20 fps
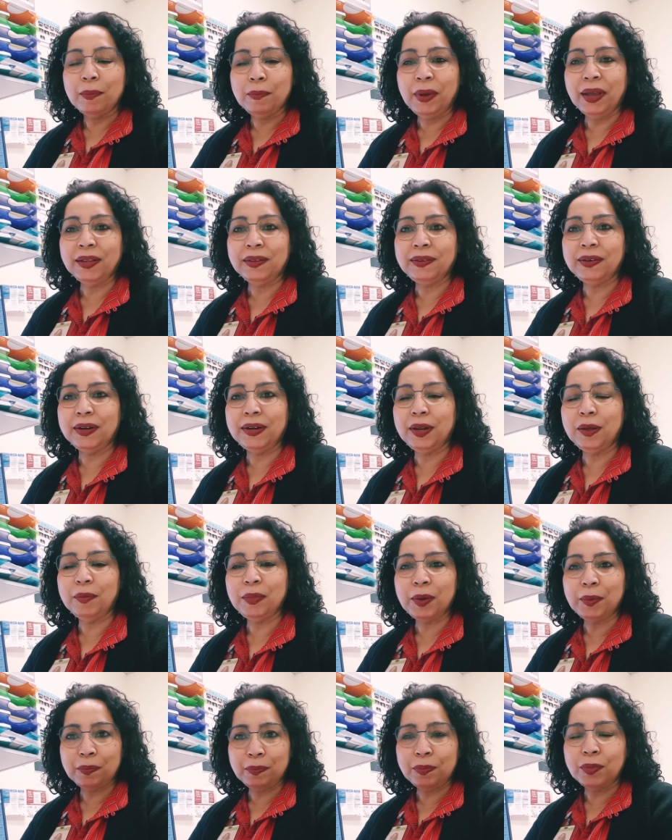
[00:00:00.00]
मैं सिडनी
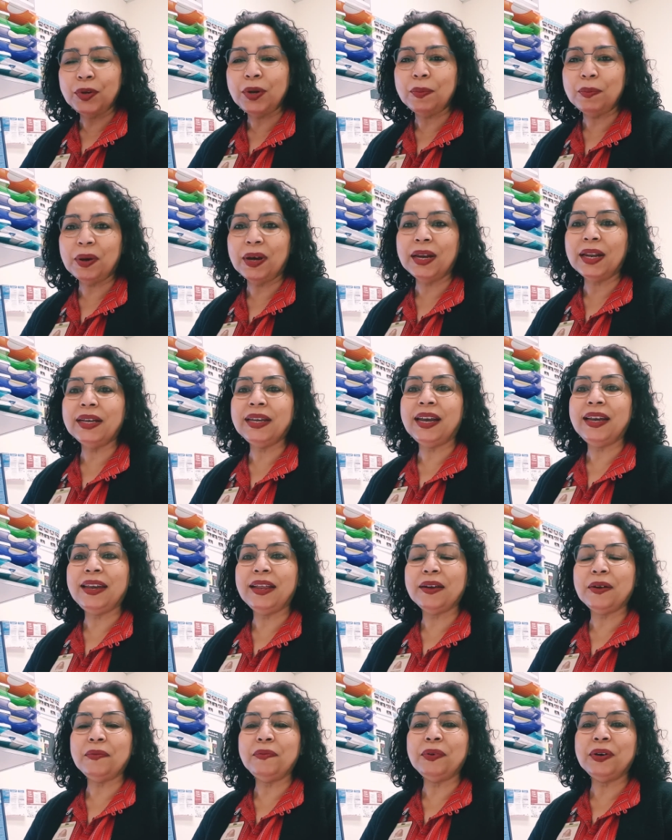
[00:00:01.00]
में पूरे बारह घंटे
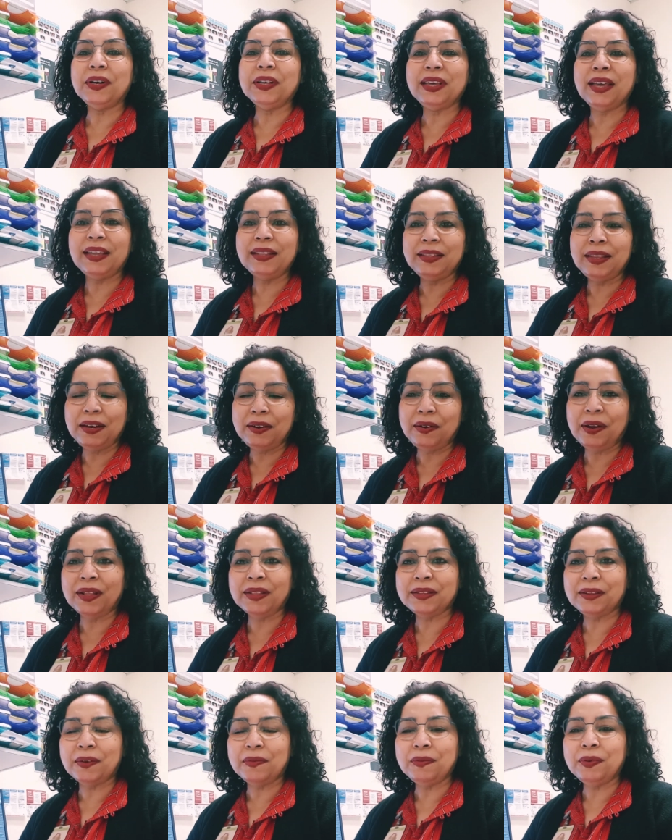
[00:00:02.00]
का फ़र्क है दिन
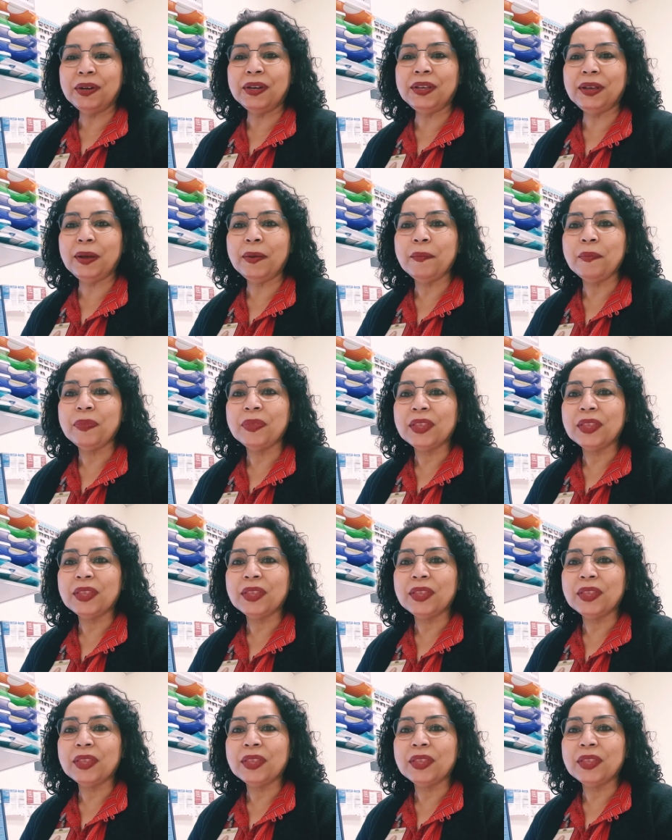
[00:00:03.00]
रात का फ़र्क है